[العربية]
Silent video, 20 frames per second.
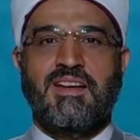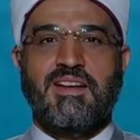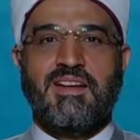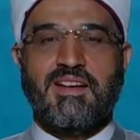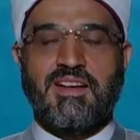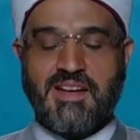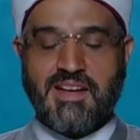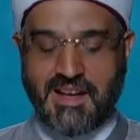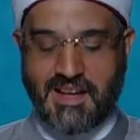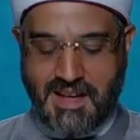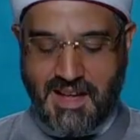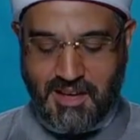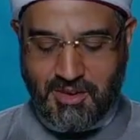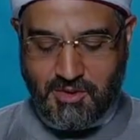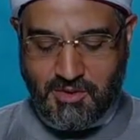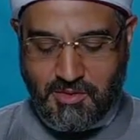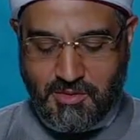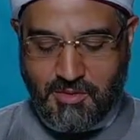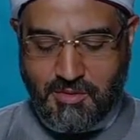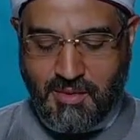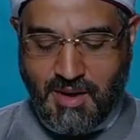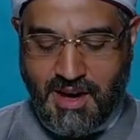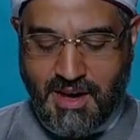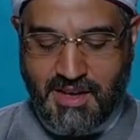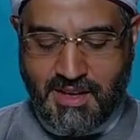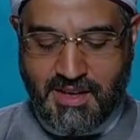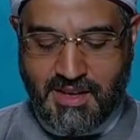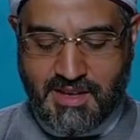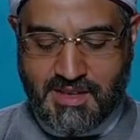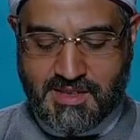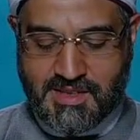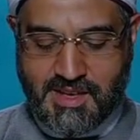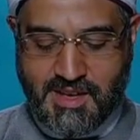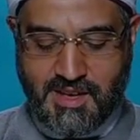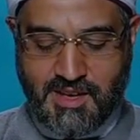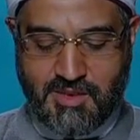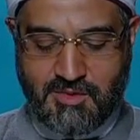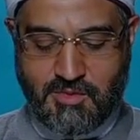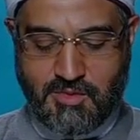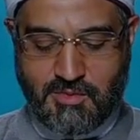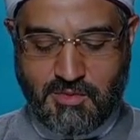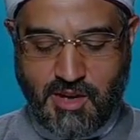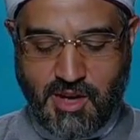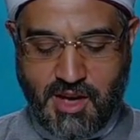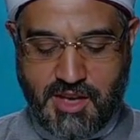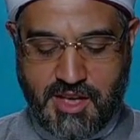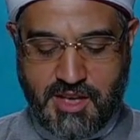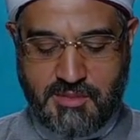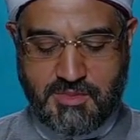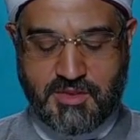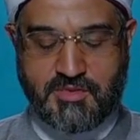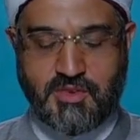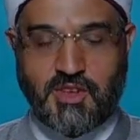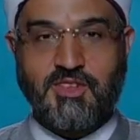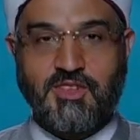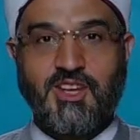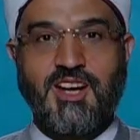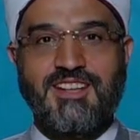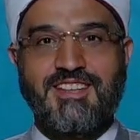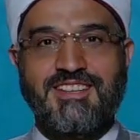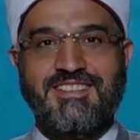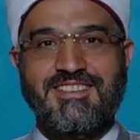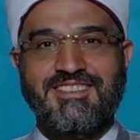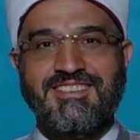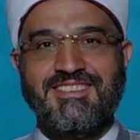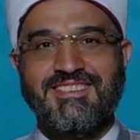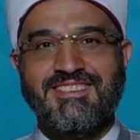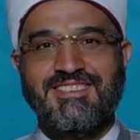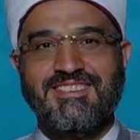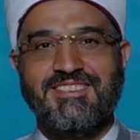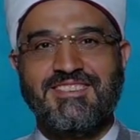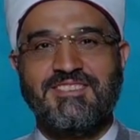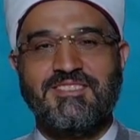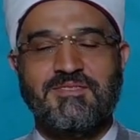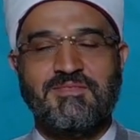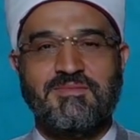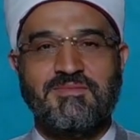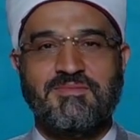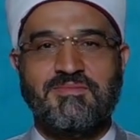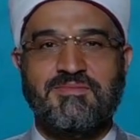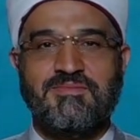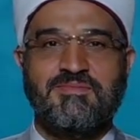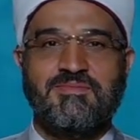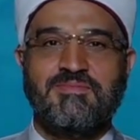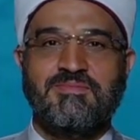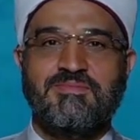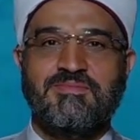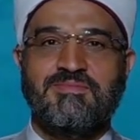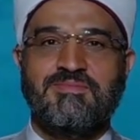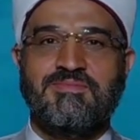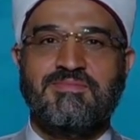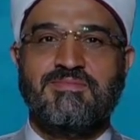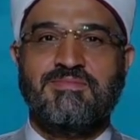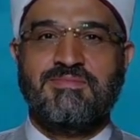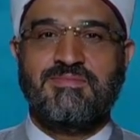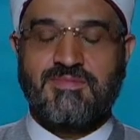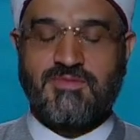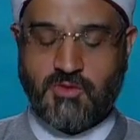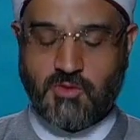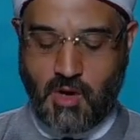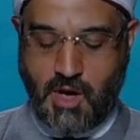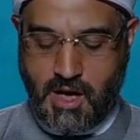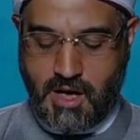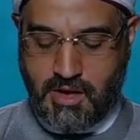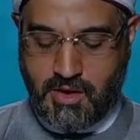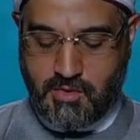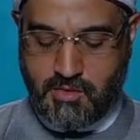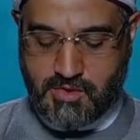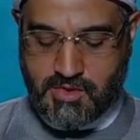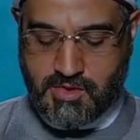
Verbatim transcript: رجعنا لكم ومعانا السيده ام ابراهيم اتفضلي السلام عليكم وعليكم